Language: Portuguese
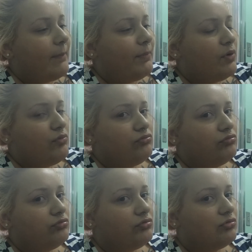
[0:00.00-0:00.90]
Apple,
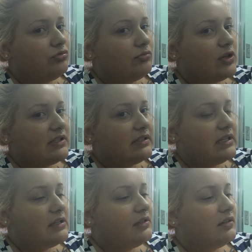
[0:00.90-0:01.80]
uma coisa
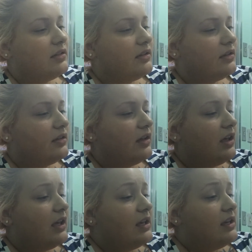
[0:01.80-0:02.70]
assim.
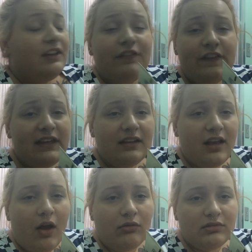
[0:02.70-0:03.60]
Enfim,
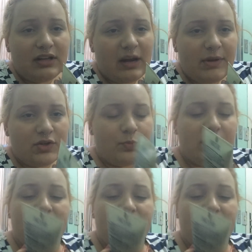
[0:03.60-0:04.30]
que é um creminho tipo